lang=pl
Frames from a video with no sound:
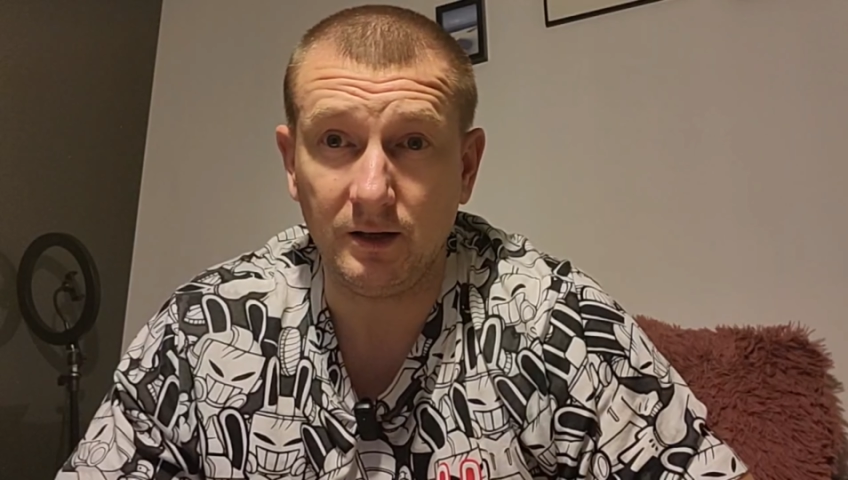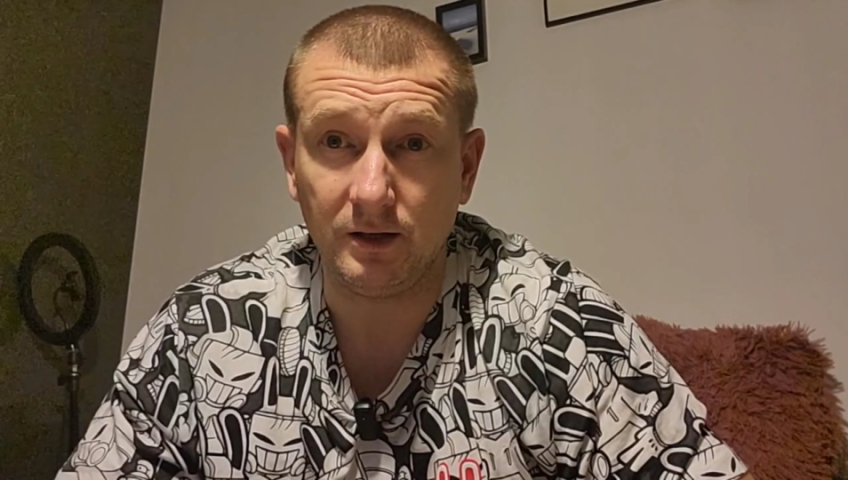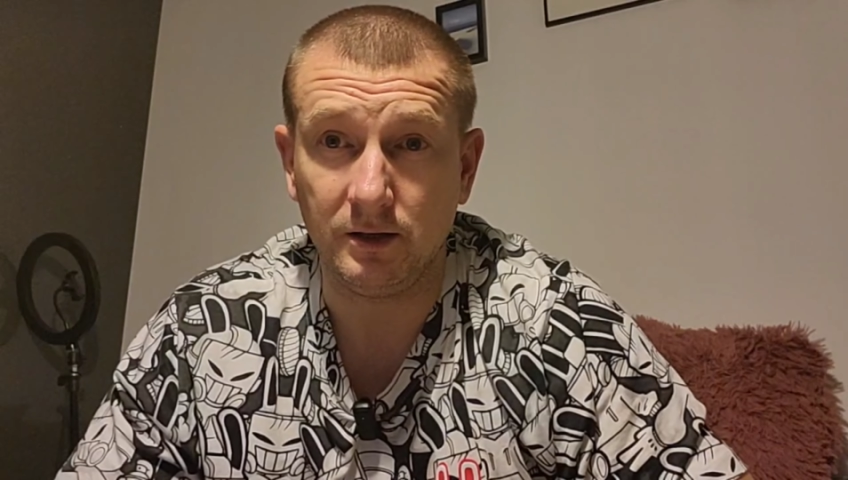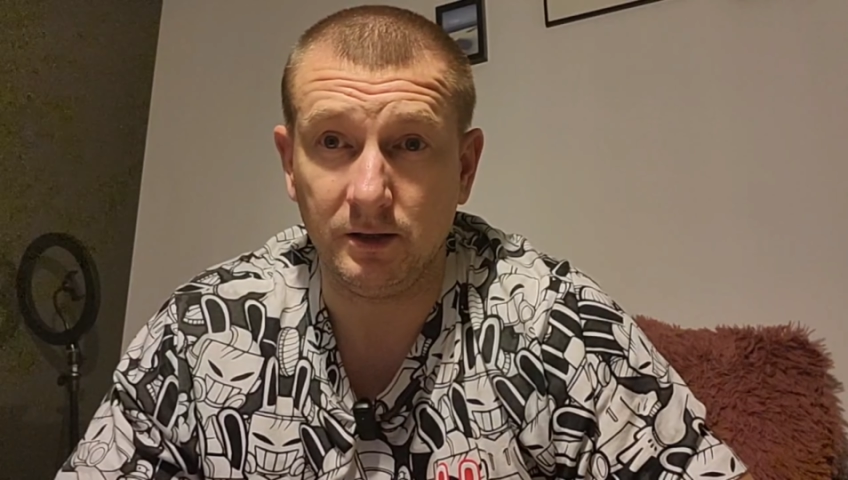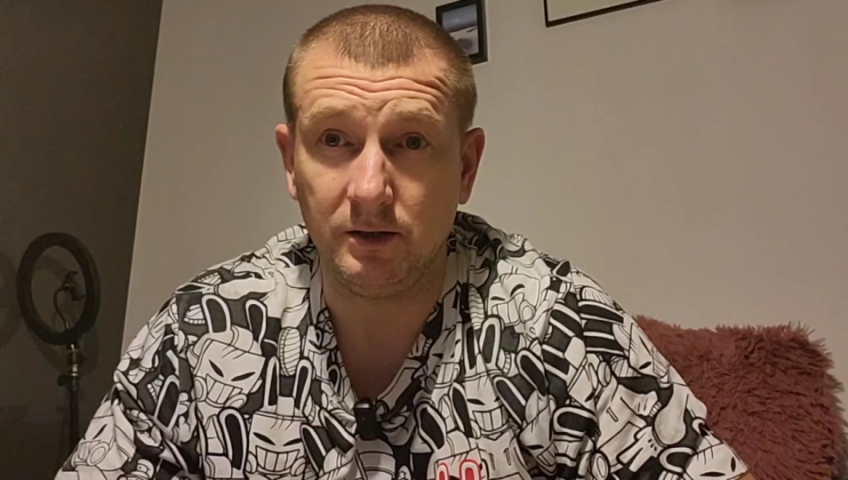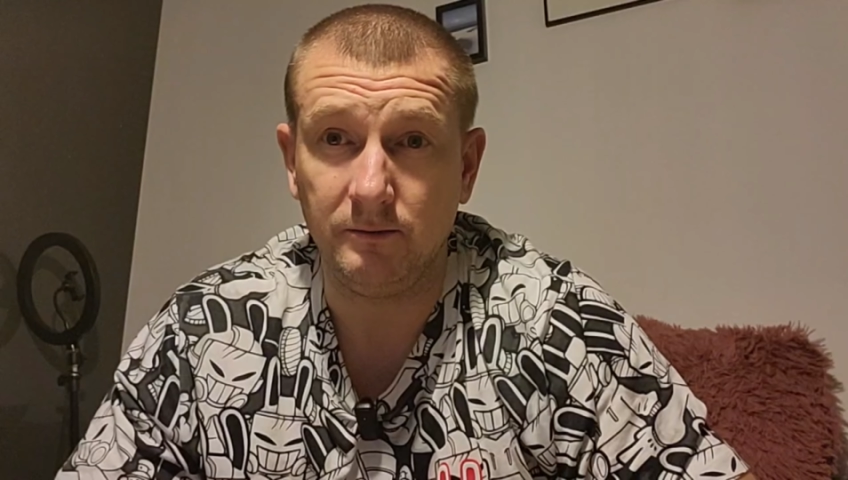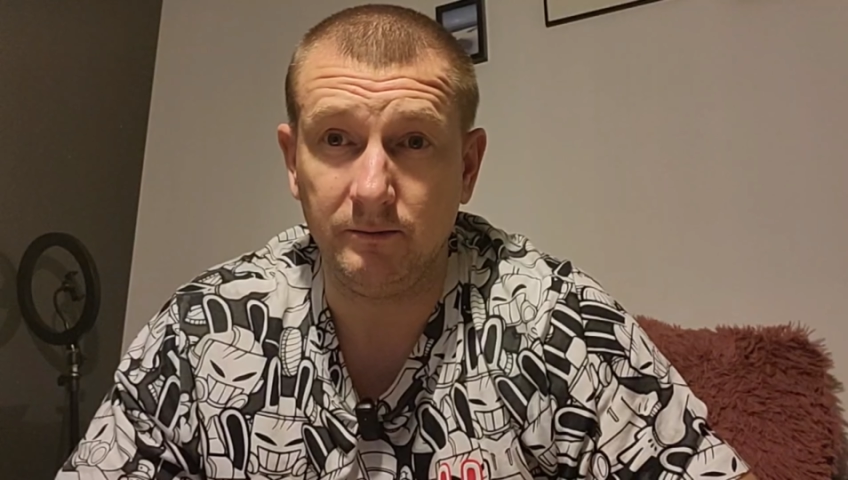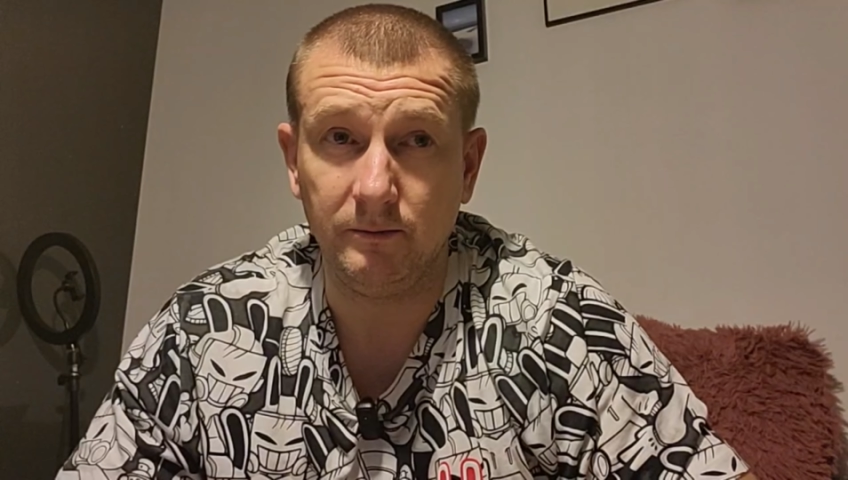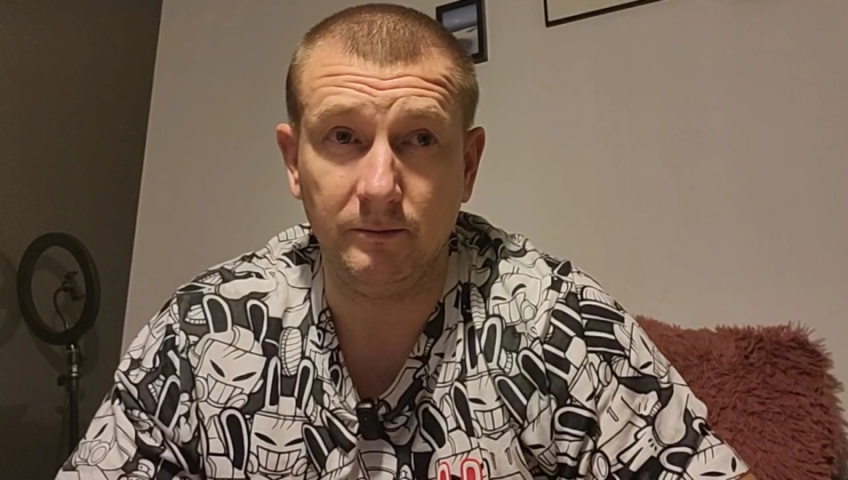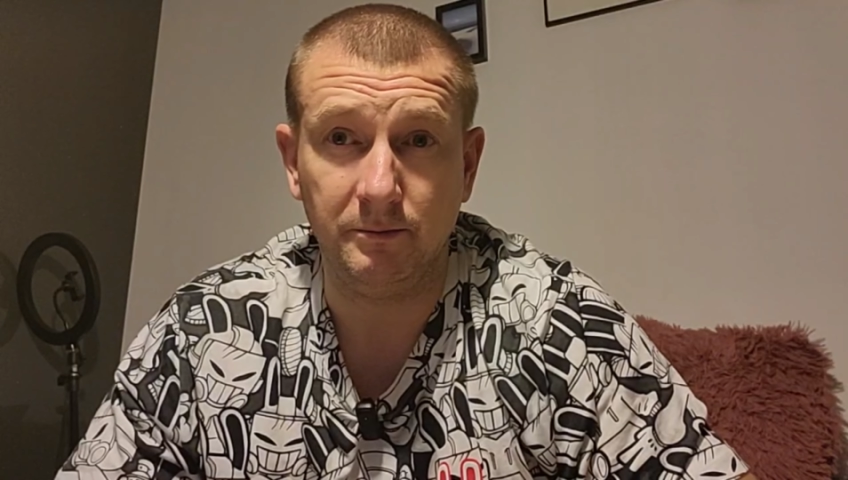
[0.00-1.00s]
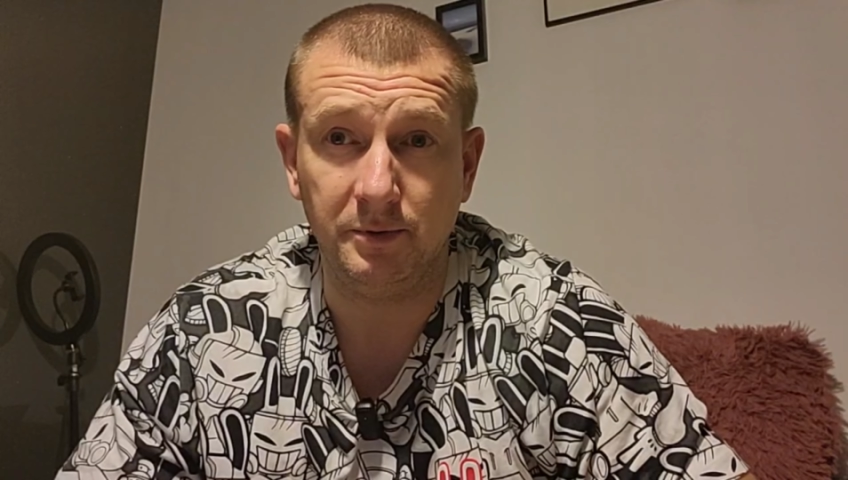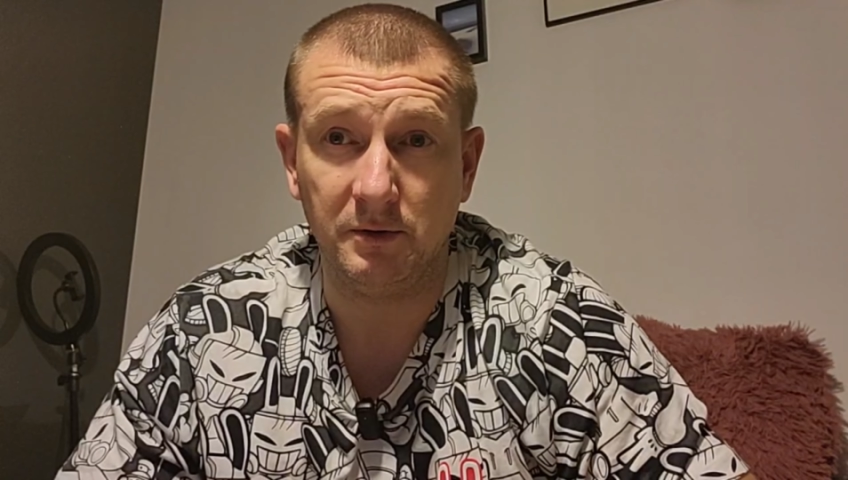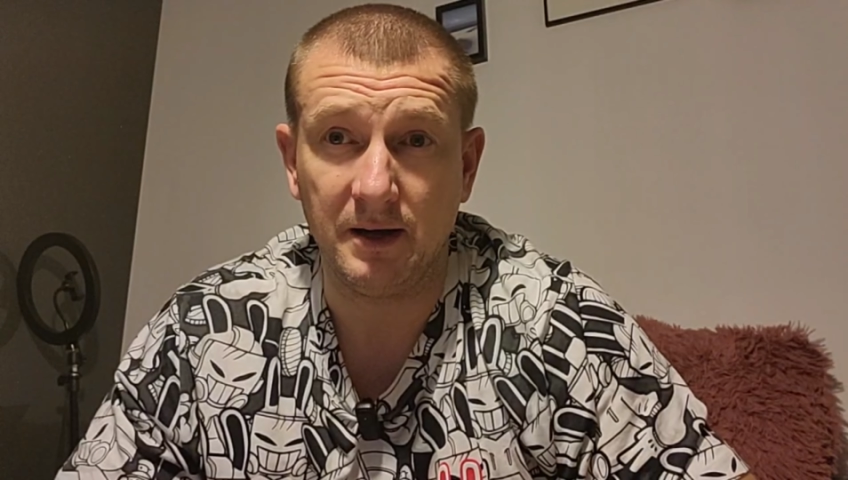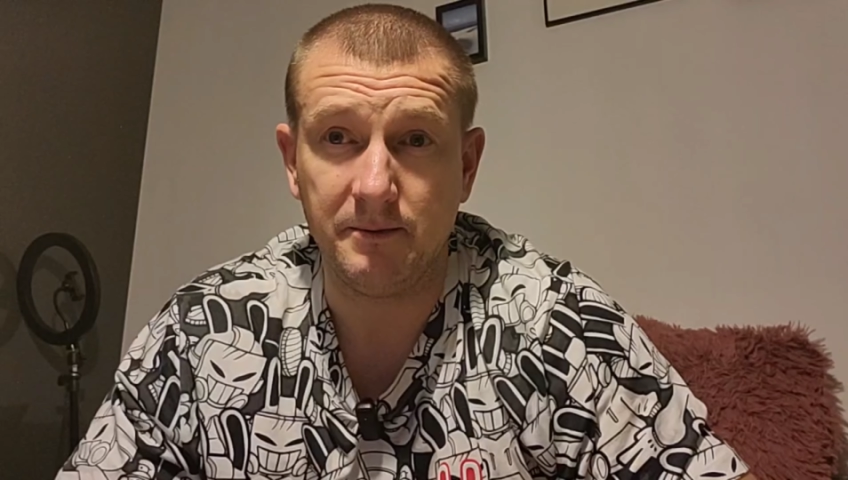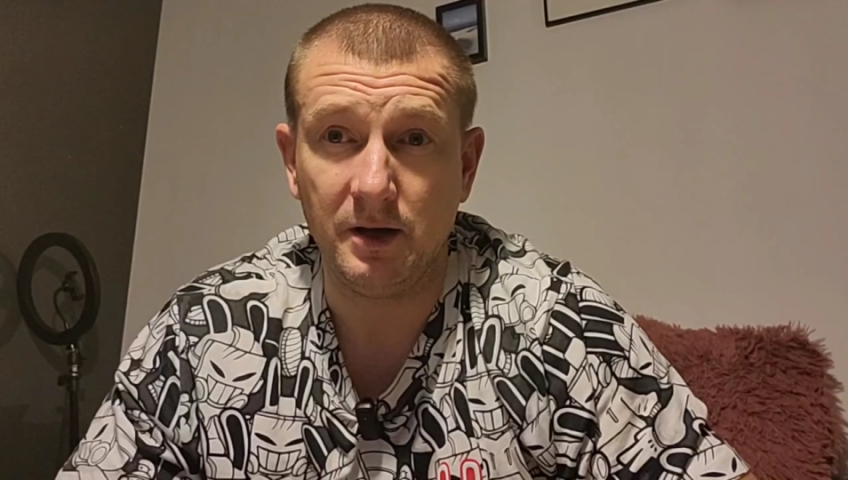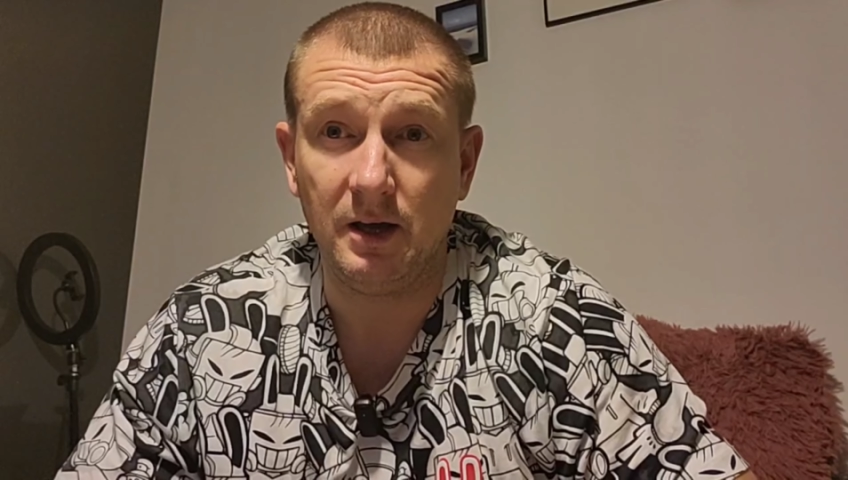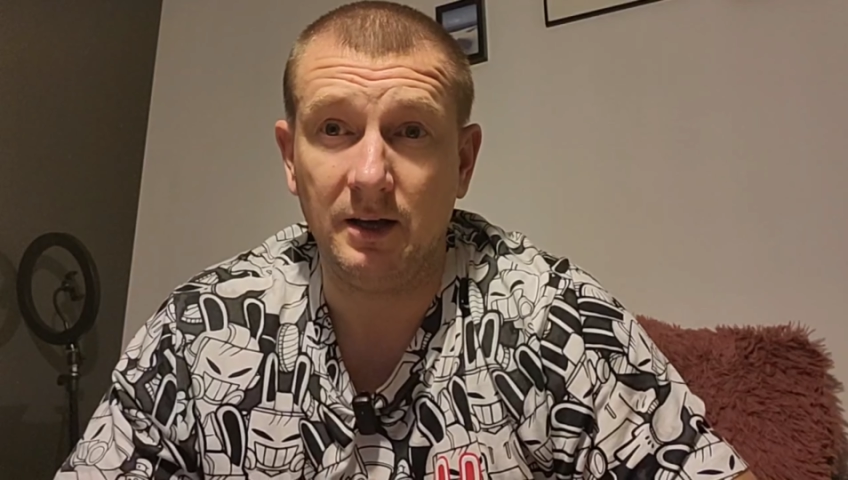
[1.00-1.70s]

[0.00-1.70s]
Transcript: i byłem